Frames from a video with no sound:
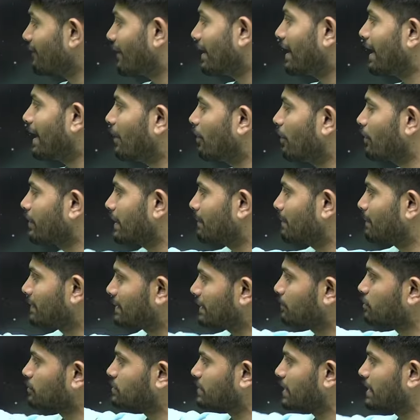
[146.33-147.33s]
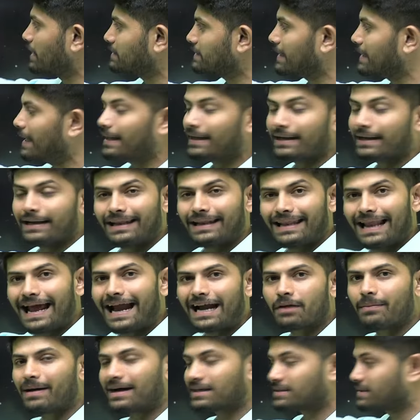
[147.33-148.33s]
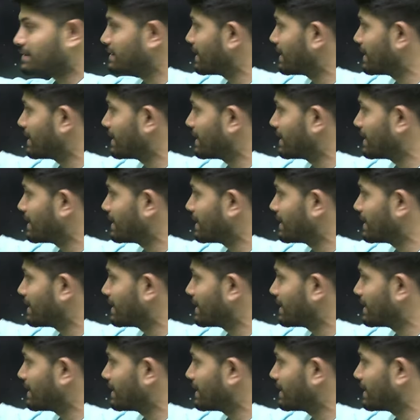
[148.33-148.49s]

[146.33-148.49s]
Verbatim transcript: वाला और ये मतलब उस तरह से लैंड मास